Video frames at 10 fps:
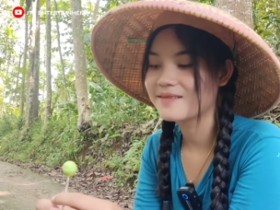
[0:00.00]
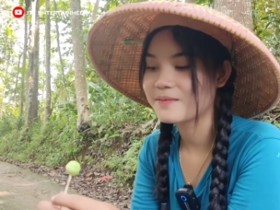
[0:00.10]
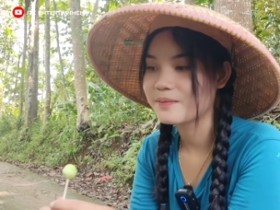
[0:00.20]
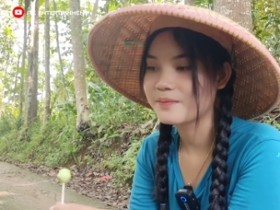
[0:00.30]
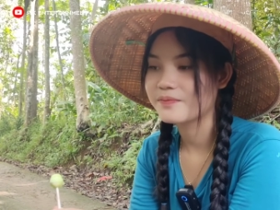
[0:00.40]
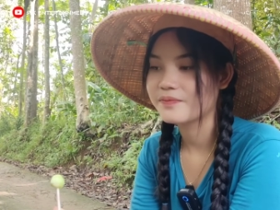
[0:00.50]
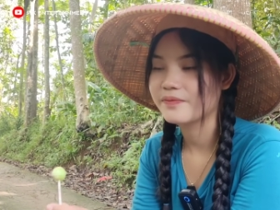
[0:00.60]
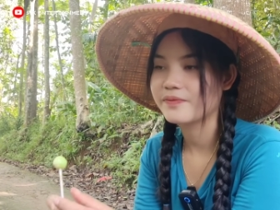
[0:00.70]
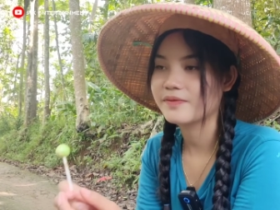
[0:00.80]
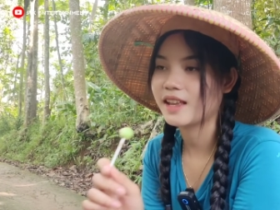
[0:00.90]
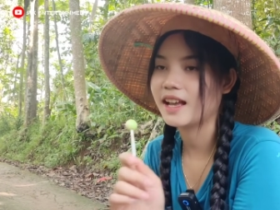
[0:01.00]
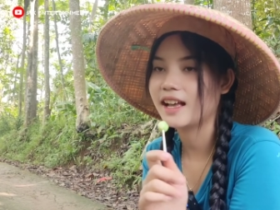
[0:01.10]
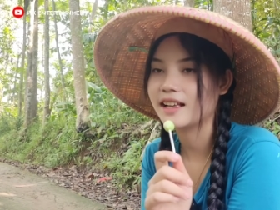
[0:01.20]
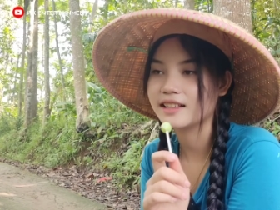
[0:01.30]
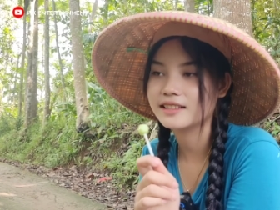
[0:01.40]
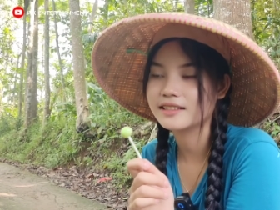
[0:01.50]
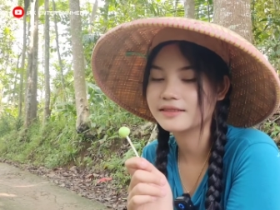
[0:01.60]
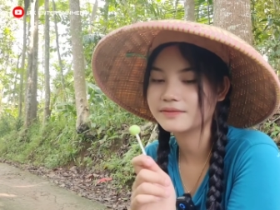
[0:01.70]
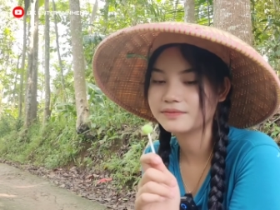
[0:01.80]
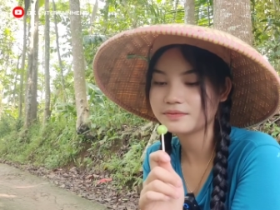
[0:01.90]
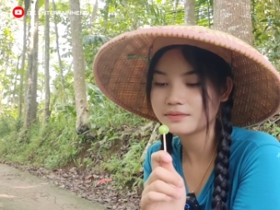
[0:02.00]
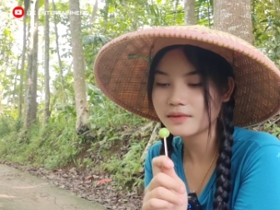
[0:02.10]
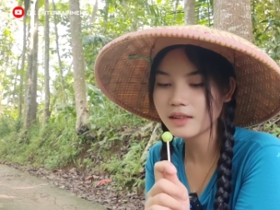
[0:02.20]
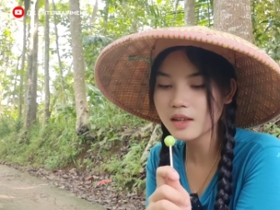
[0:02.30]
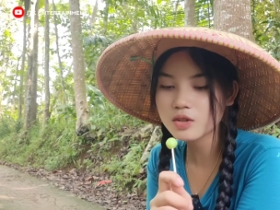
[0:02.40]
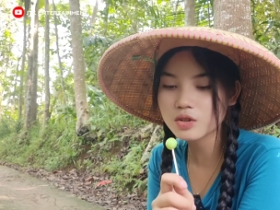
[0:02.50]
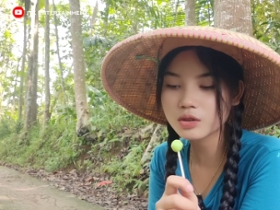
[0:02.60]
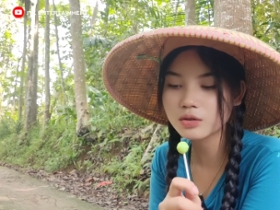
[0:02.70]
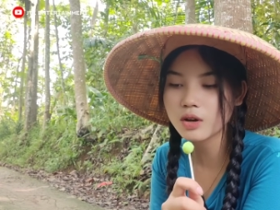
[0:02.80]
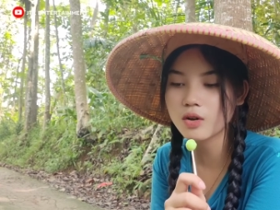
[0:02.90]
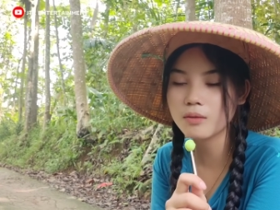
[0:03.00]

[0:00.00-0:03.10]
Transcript: Ribu sahabat. aku tuh makan lagi? Mau